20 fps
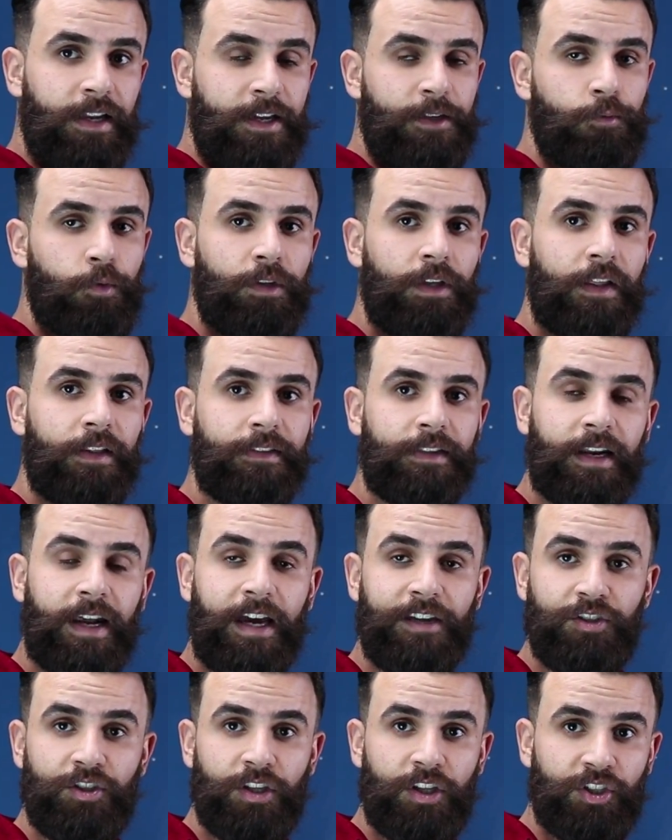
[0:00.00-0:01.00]
الاسود هذا
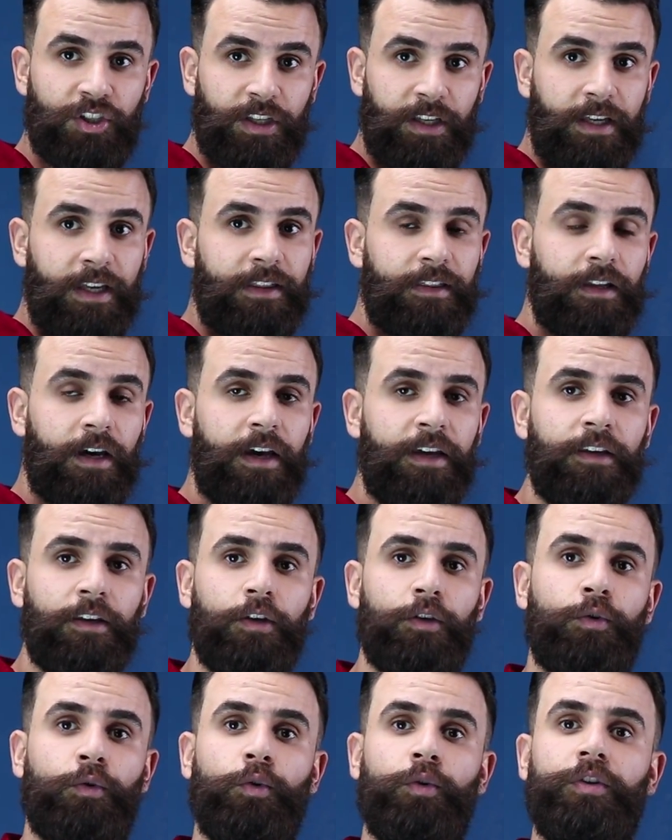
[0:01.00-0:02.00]
طرحه جديده شركه نايك
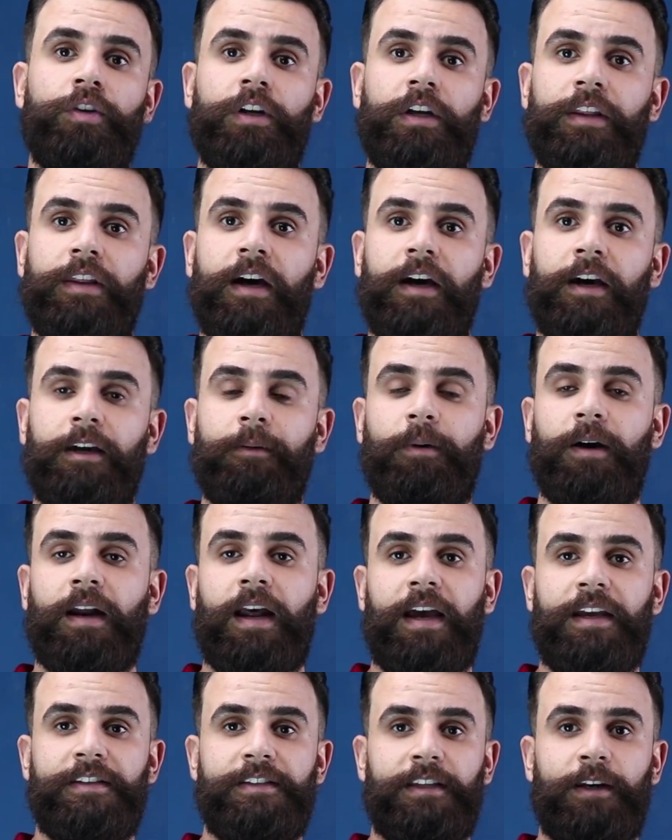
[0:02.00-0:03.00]
يكون الحذاء عباره
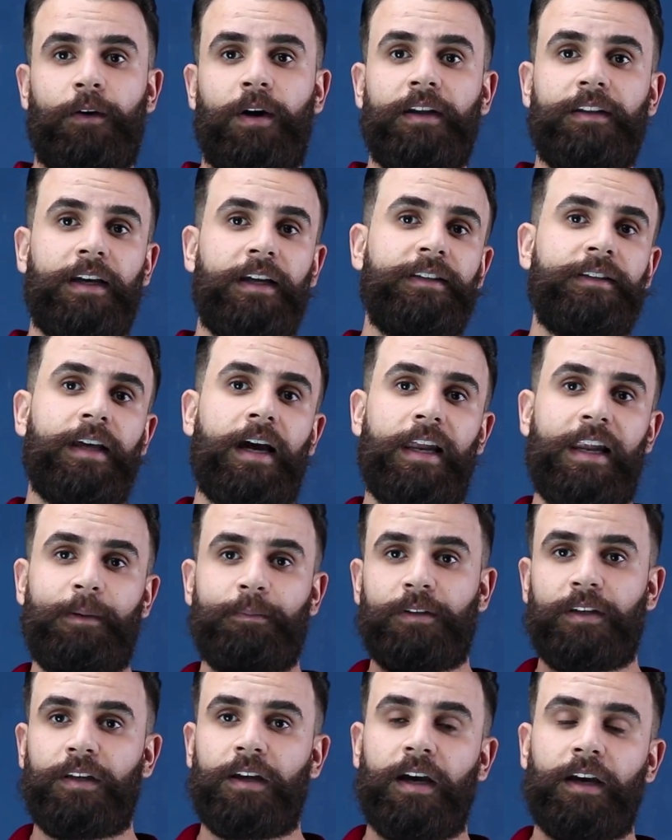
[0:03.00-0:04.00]
عن سواد حتى
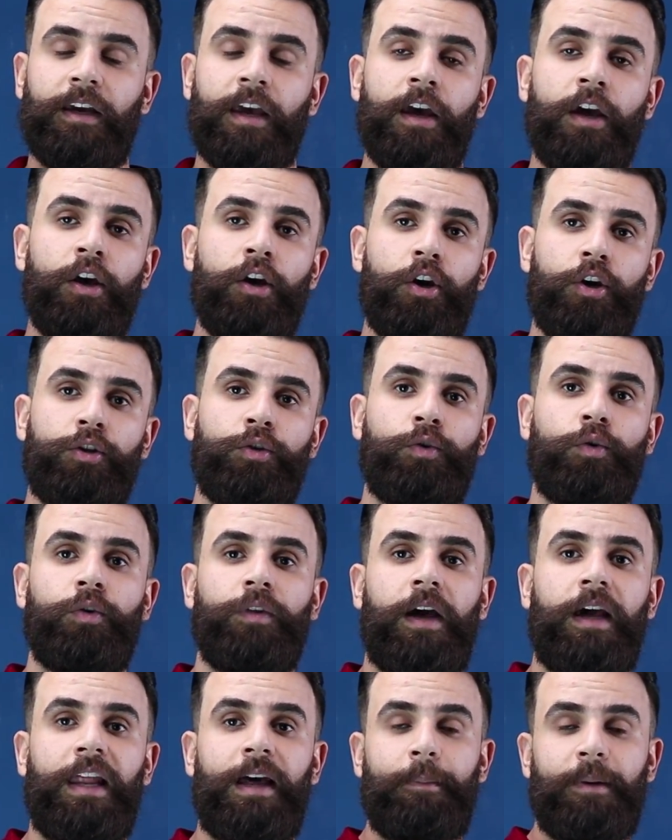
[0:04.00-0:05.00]
علامه النايك
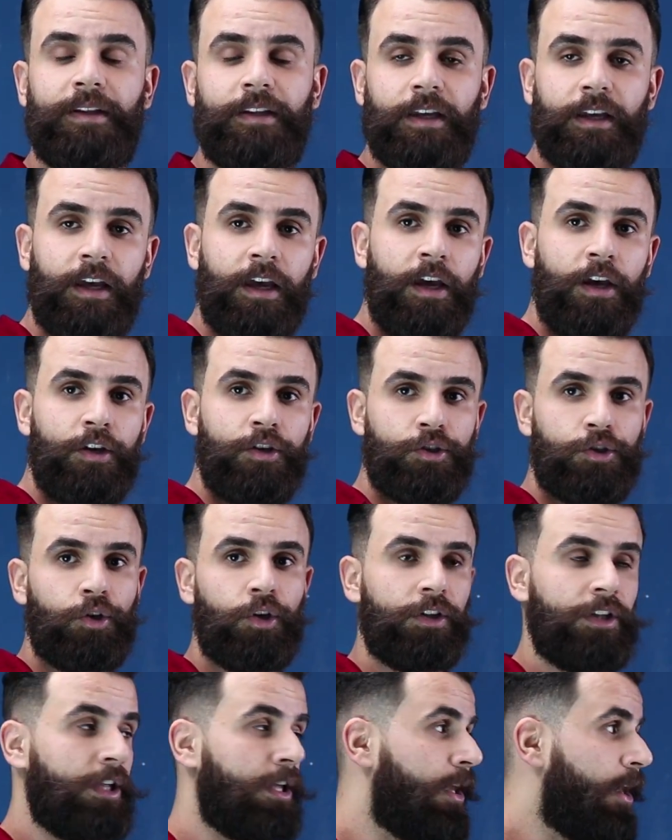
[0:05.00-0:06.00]
بتكون علامتها
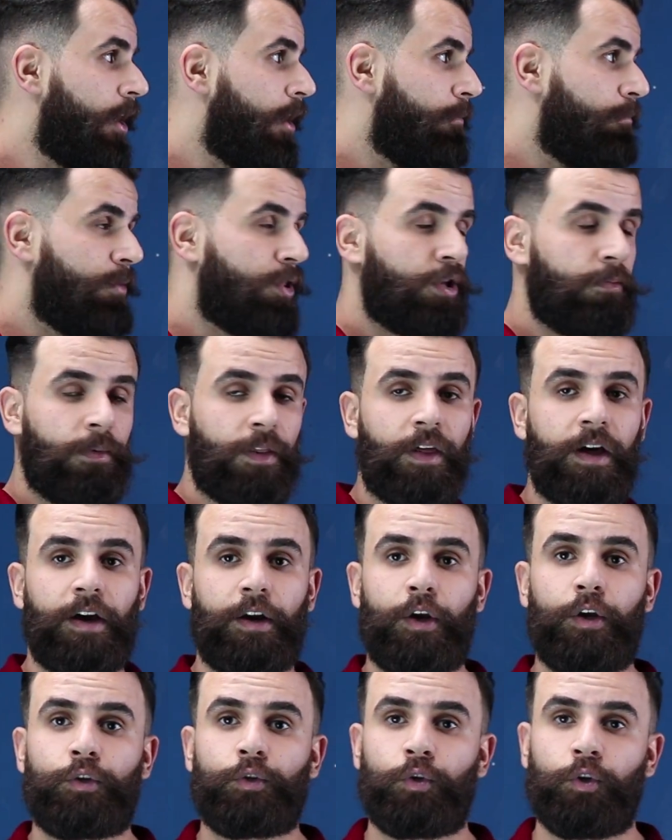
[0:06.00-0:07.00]
سوداء مثل ما
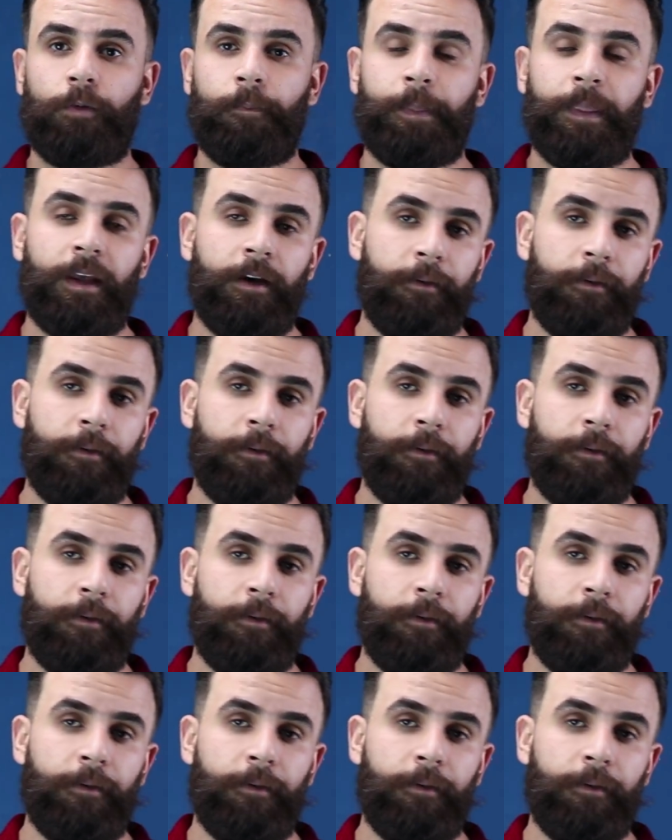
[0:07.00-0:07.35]
ظهر عندكم